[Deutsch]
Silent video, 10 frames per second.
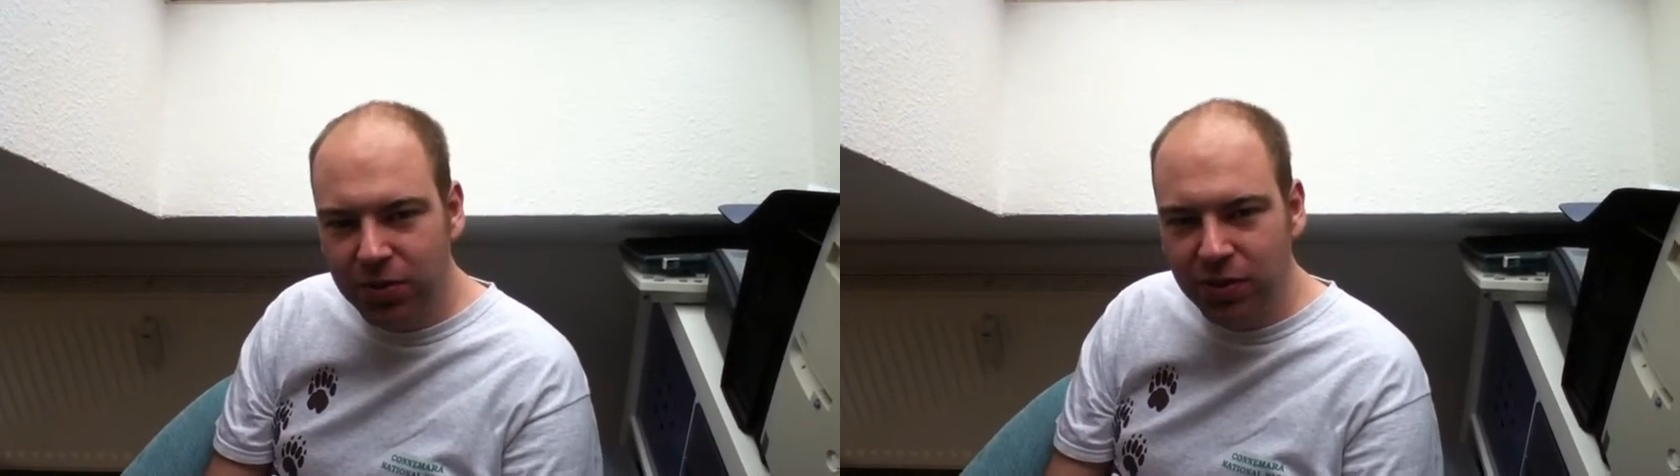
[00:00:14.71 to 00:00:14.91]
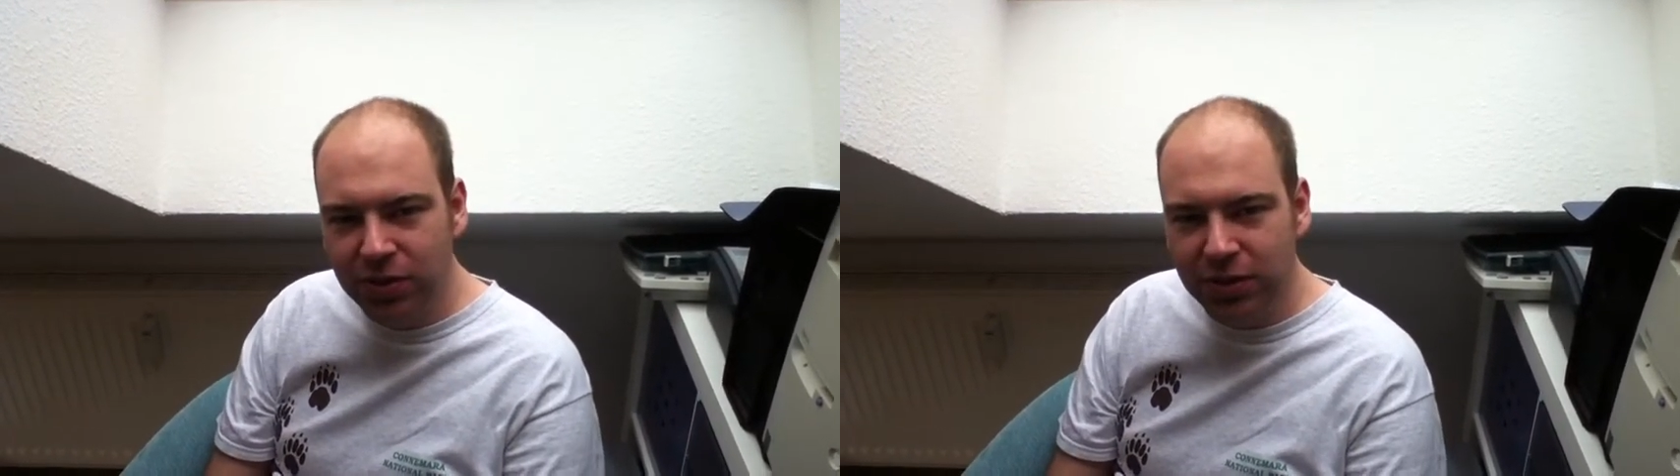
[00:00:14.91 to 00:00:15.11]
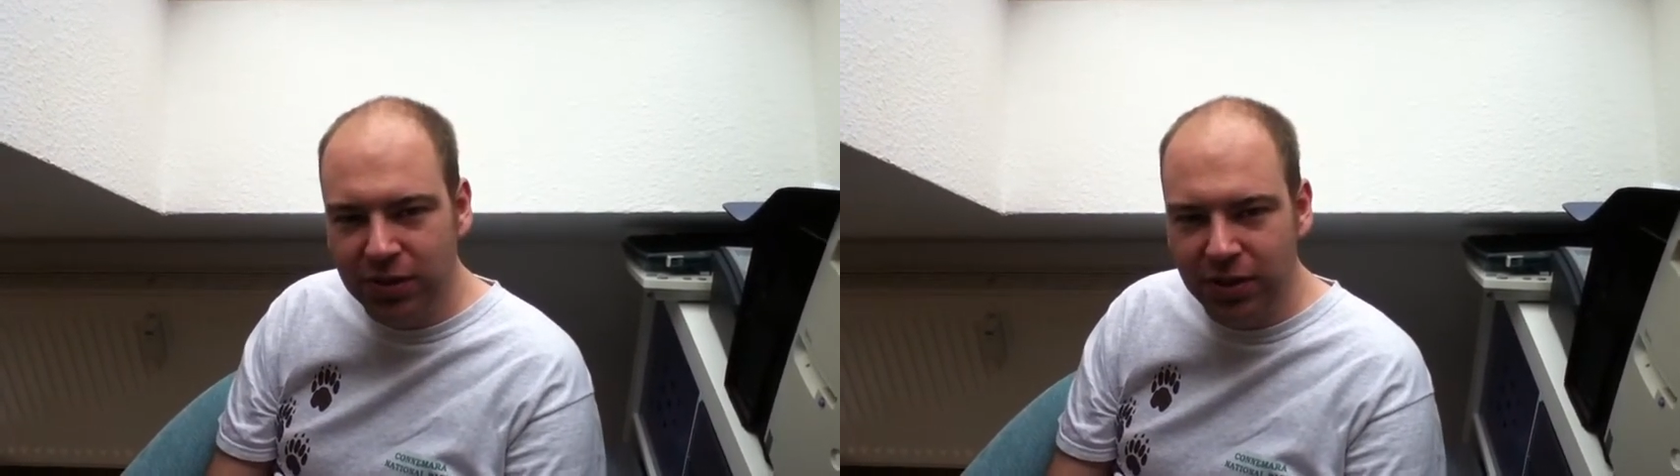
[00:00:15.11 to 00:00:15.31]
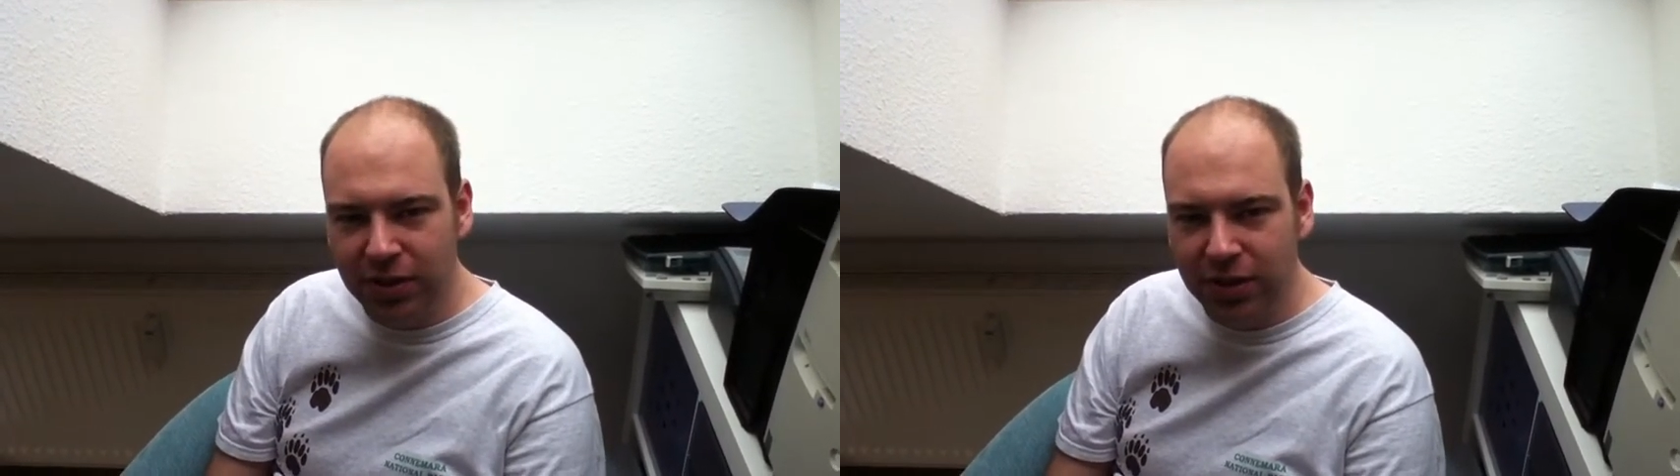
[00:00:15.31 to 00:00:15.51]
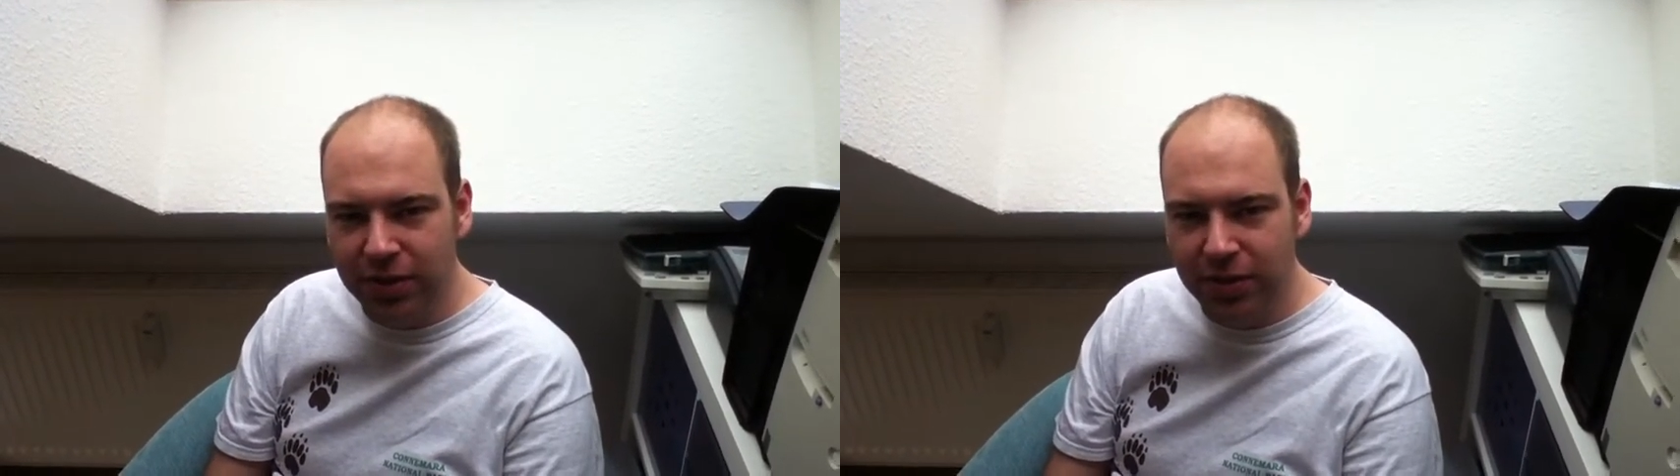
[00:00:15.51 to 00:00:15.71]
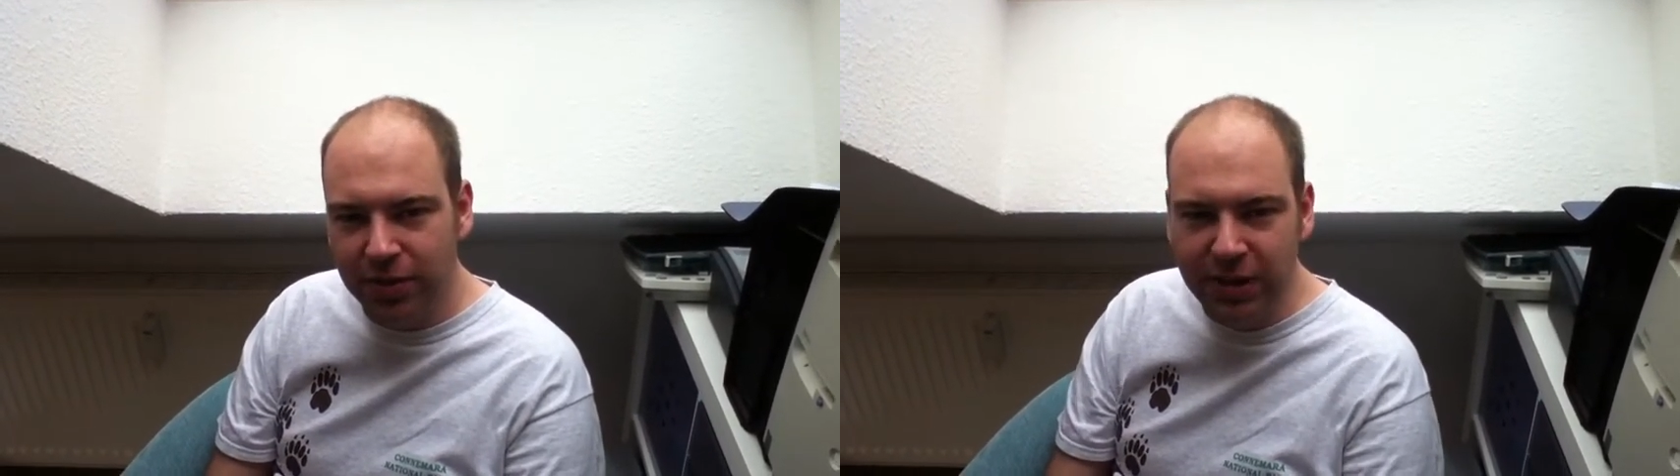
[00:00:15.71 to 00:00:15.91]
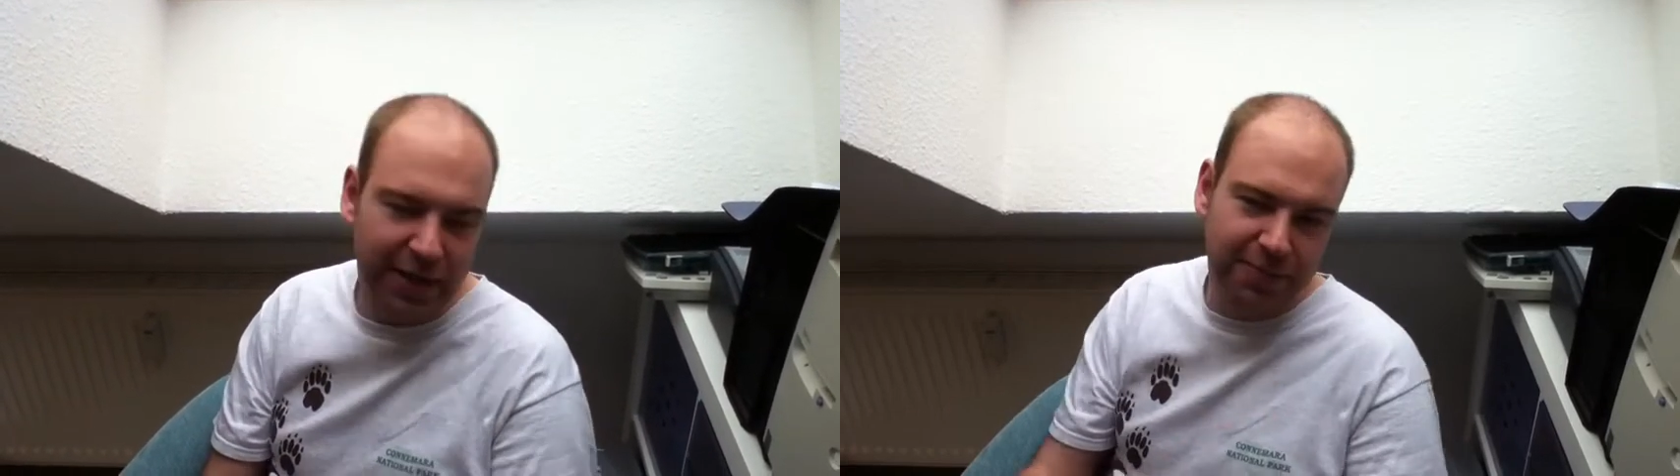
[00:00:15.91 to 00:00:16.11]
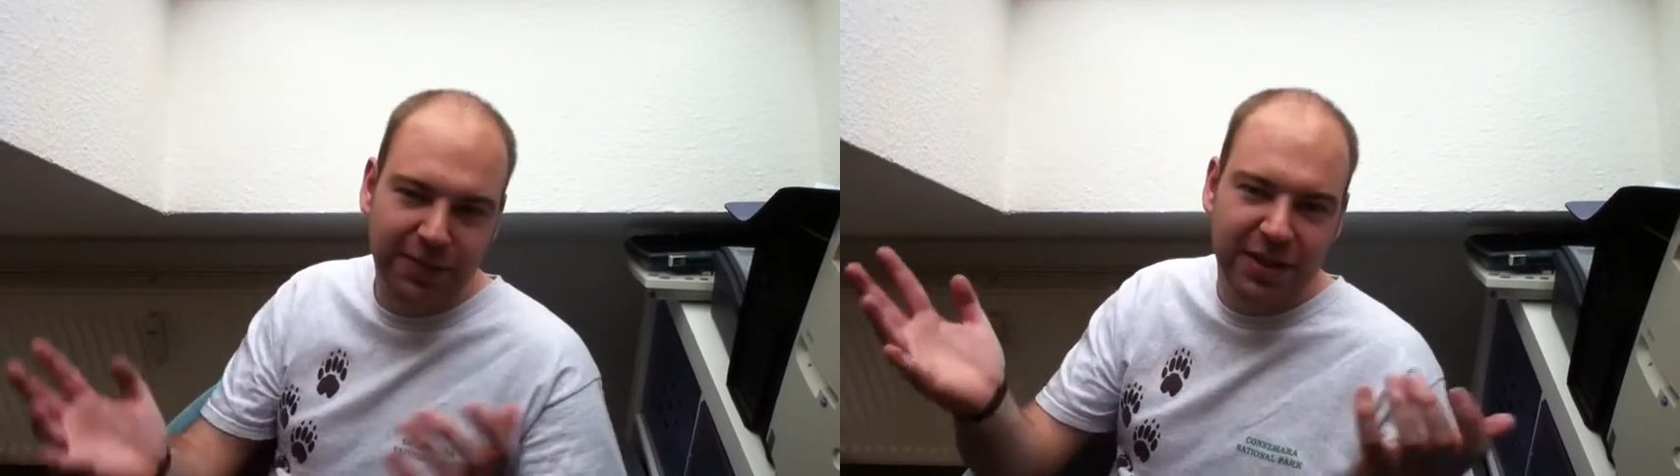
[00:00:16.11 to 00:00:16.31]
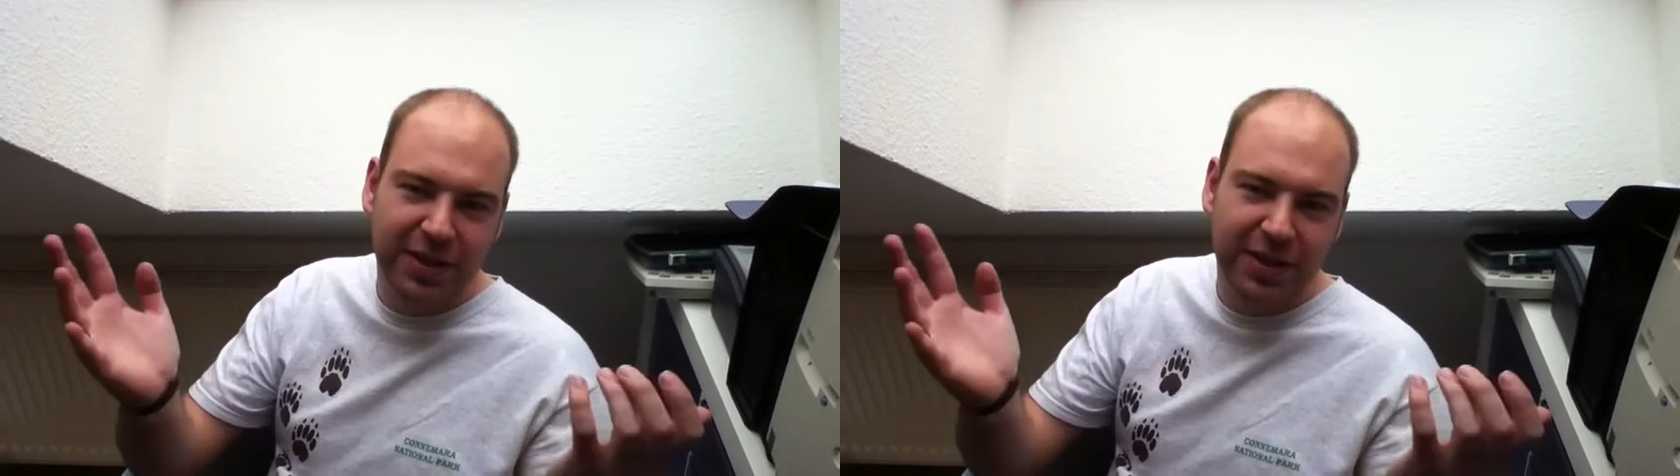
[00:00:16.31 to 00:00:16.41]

und äh, ja,